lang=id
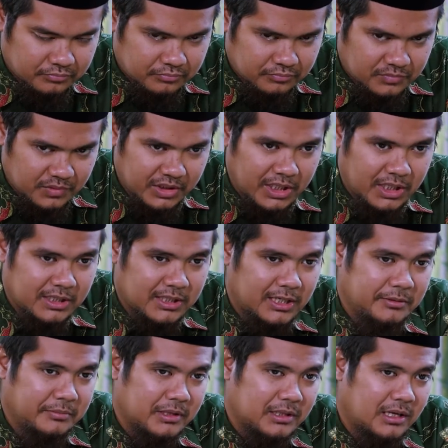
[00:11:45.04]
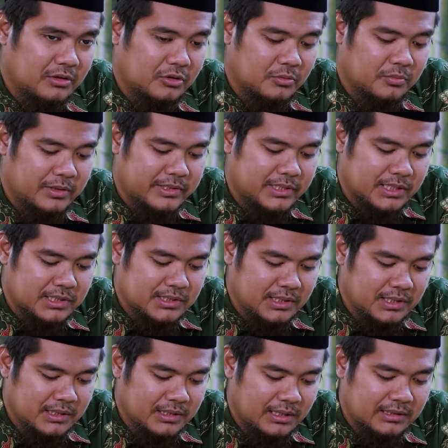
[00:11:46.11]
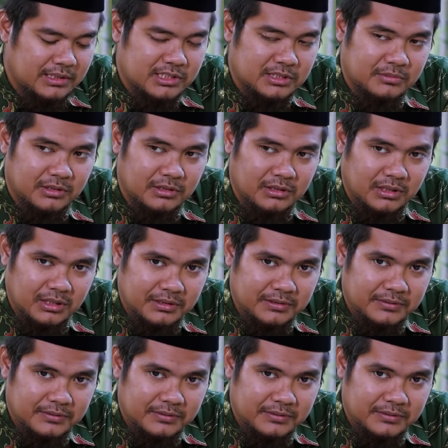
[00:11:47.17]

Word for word: Dengan kalimat aku bersaksi atas nama Allah,